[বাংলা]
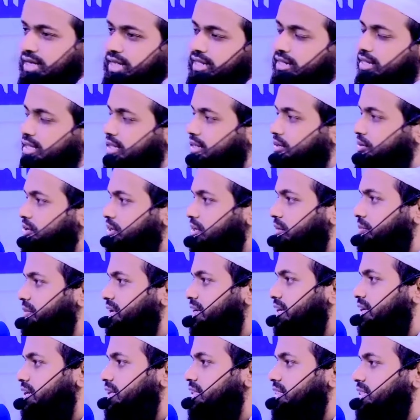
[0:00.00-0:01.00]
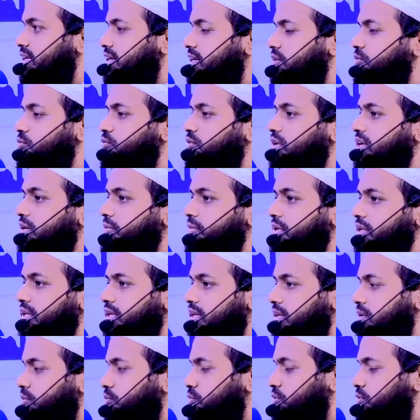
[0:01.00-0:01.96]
আলা কলবিকা লিতাকুনা মিনাল